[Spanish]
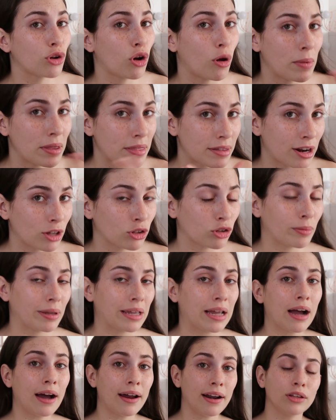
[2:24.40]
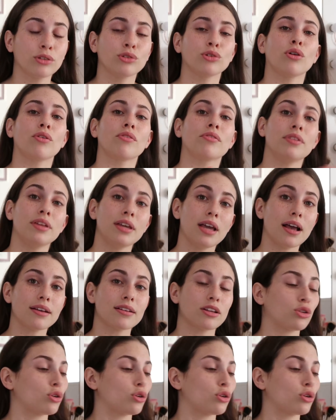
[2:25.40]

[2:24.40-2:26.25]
solo me hidrato mi cara todos los días,